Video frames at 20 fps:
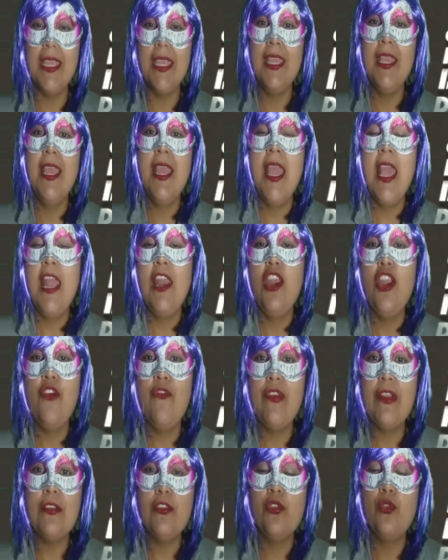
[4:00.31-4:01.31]
y
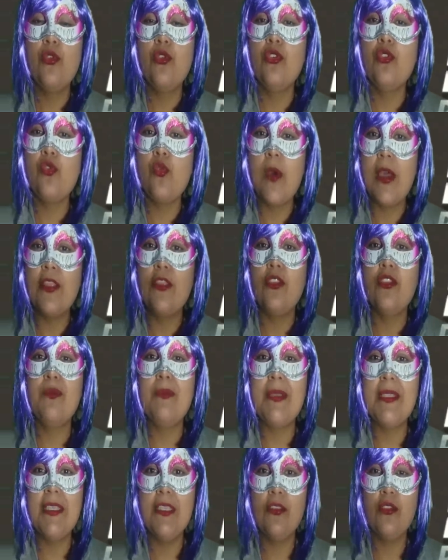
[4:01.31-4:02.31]
le ofreció unos
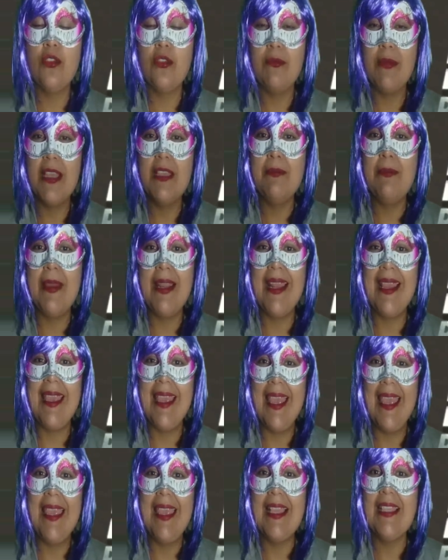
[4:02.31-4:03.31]
cuantos pesitos más
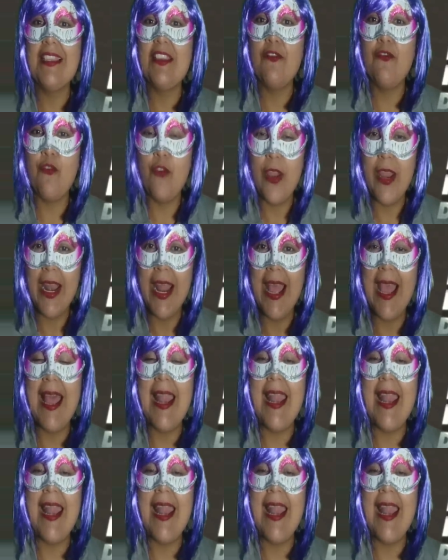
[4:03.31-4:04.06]
para que ella se fuera